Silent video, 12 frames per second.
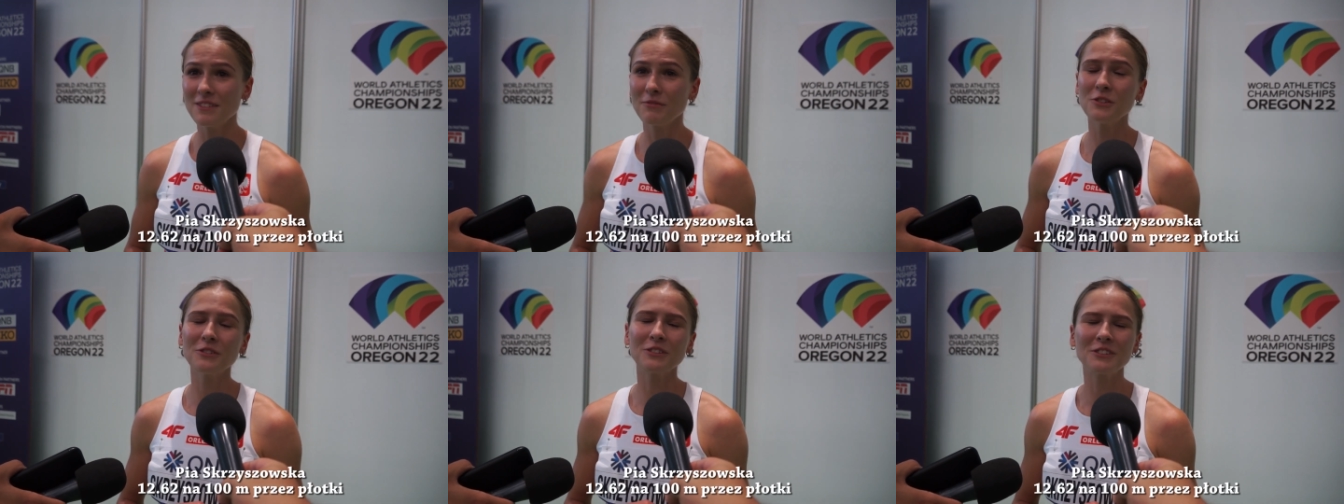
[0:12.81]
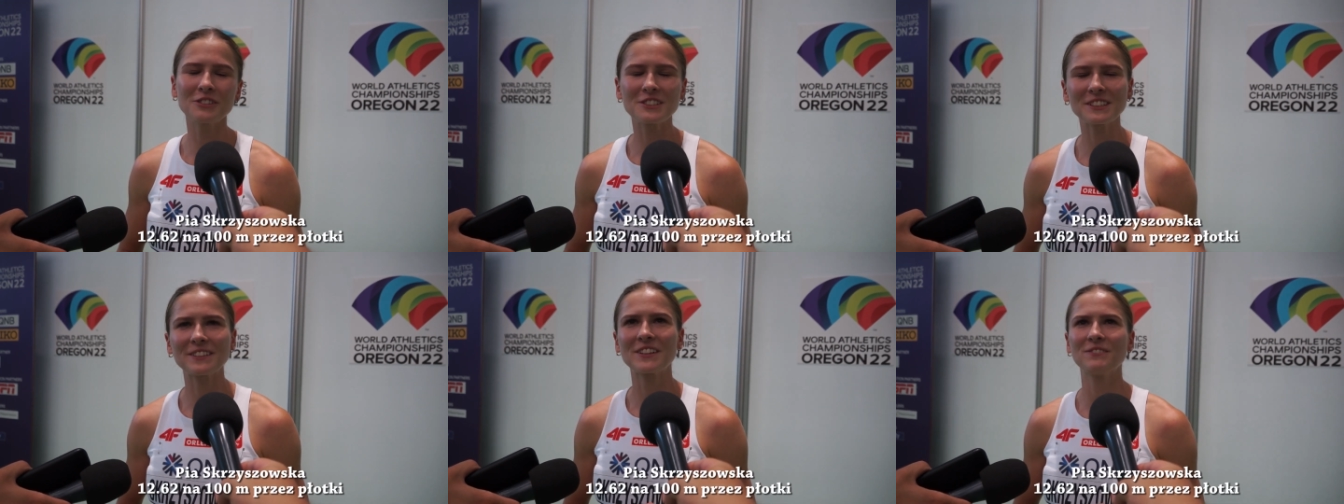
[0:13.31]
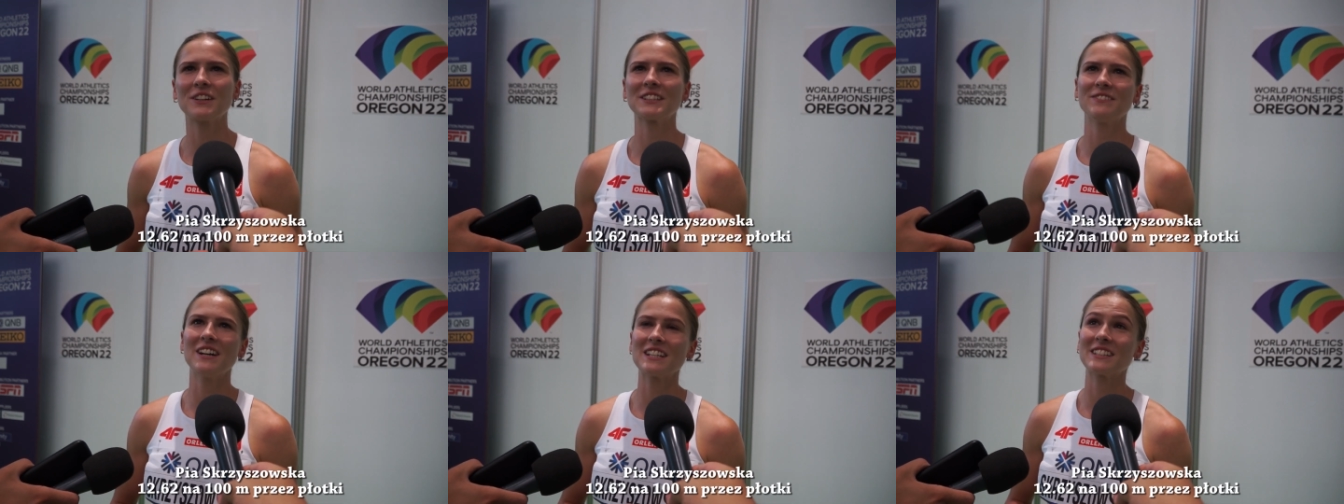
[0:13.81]
No, rozgrzewka
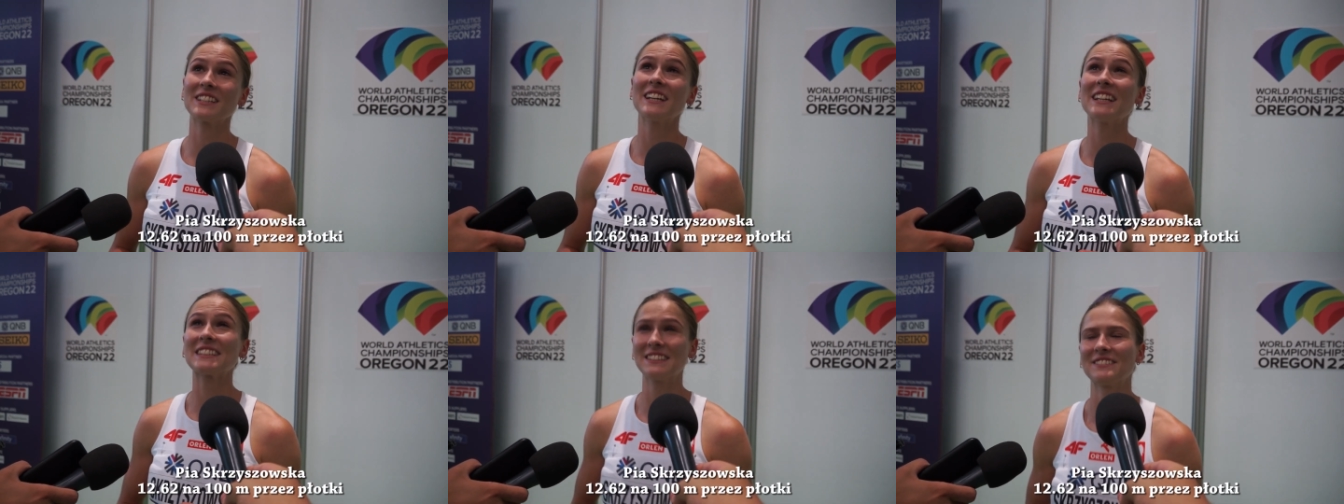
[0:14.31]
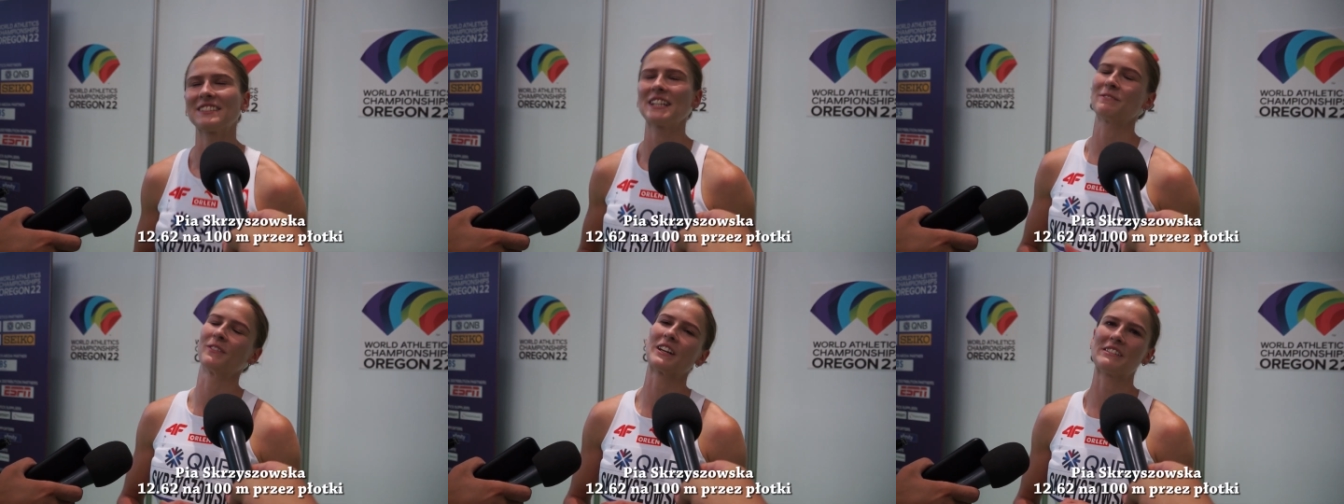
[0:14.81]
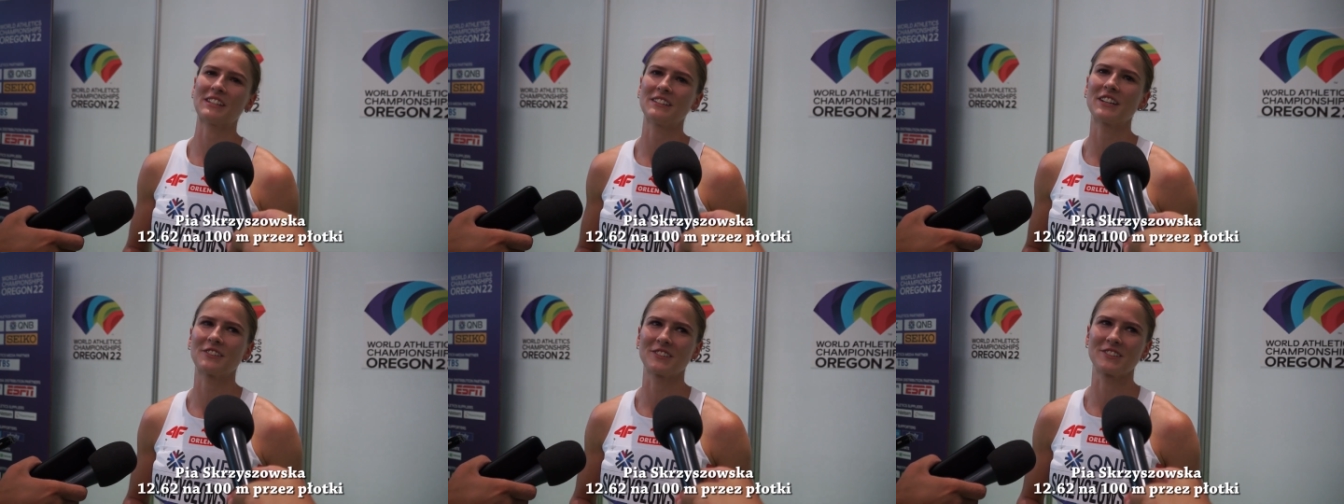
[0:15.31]
pokazywała, że jestem w stanie poprawić ten
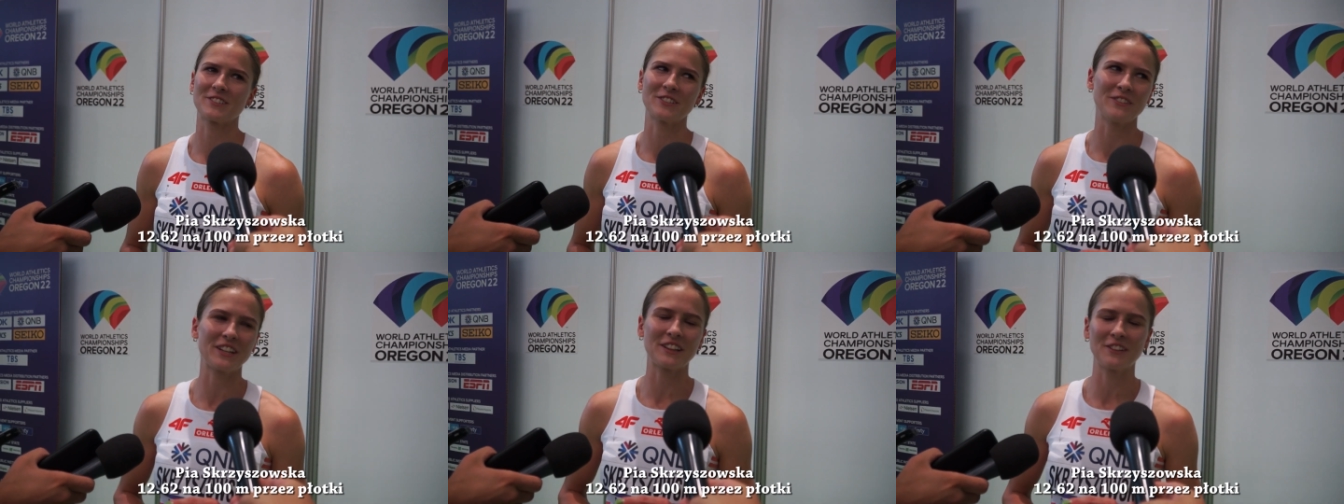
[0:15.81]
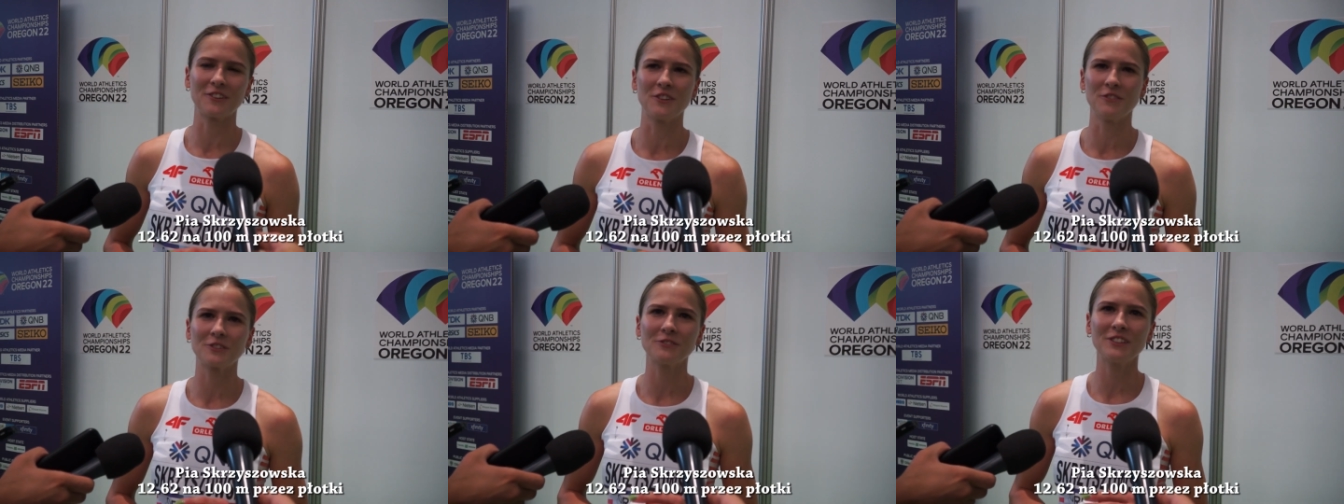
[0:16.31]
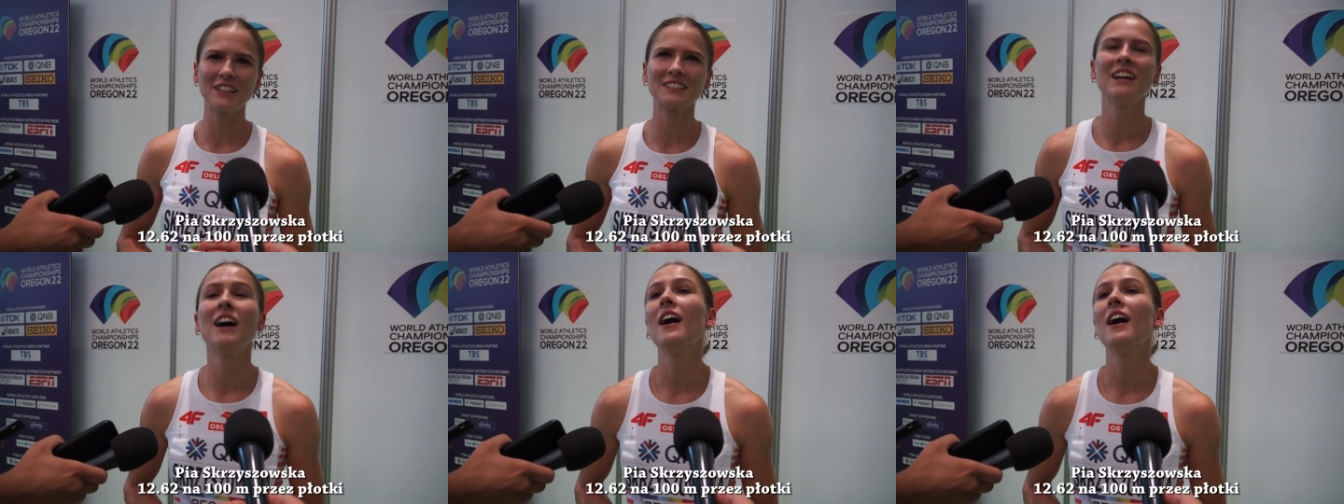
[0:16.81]
rekord życiowy, nie tylko go wyrównać,